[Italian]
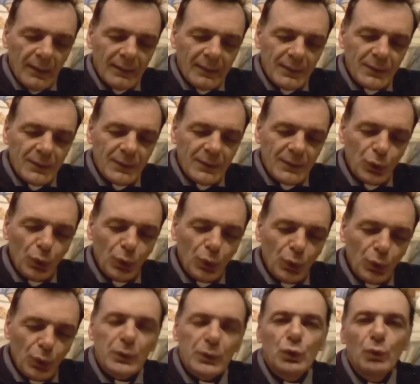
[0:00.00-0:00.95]

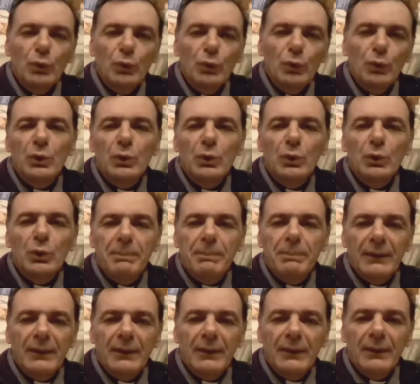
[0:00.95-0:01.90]
Gesù subito si
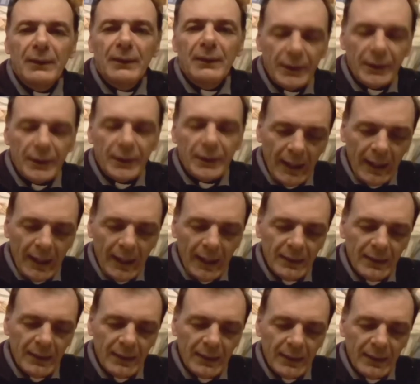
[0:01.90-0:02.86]
prende cura di
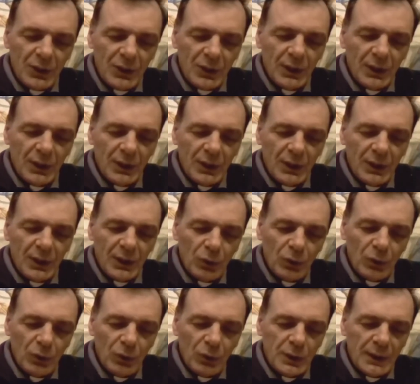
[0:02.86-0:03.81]
lei
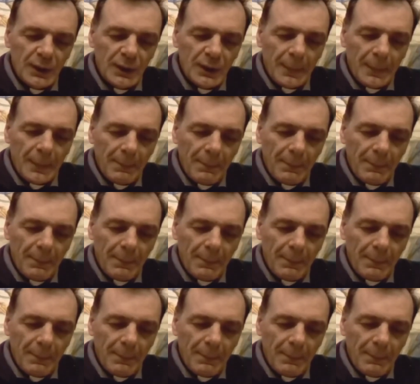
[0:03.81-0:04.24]
avvicinandosi